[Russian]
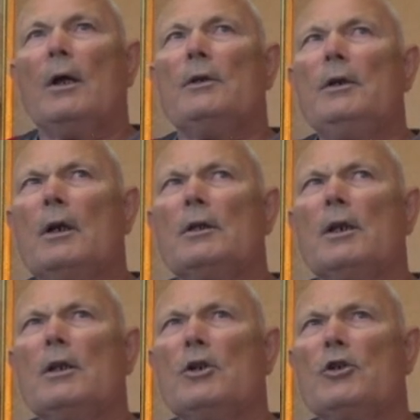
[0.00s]

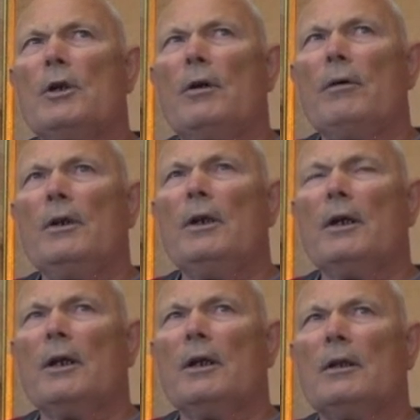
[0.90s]
некоторые даже говорили,
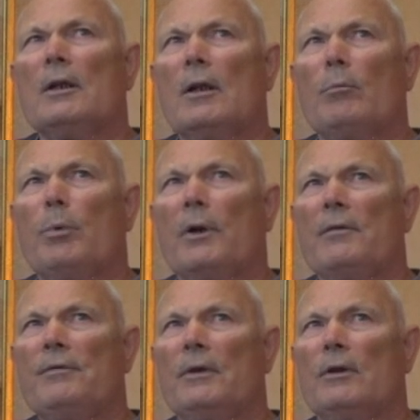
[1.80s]
какие-то там
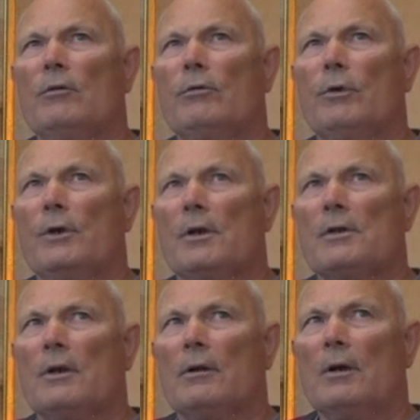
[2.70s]
парафины
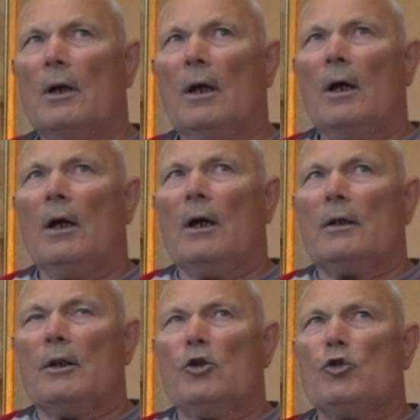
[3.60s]
вводятся.
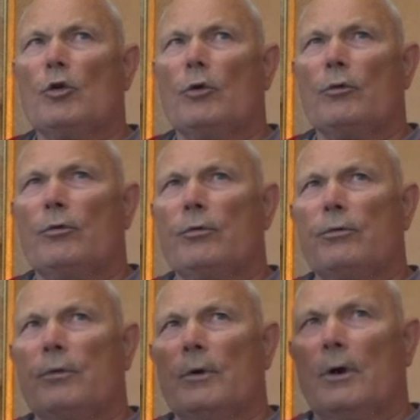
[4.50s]
Это еще
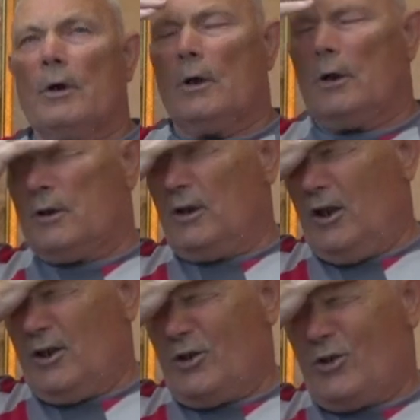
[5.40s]
в
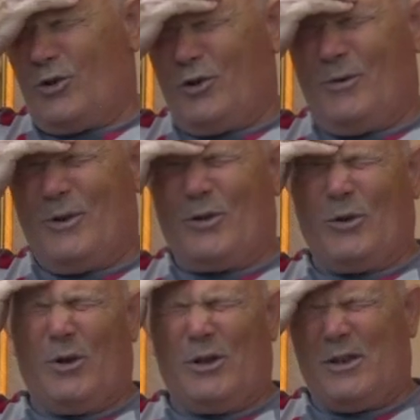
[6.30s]

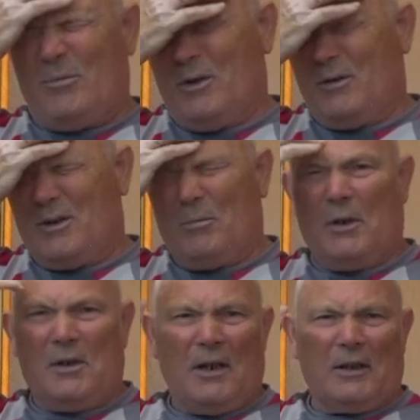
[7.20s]

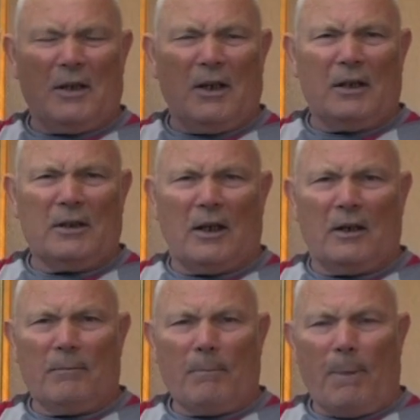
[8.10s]
1970-х годах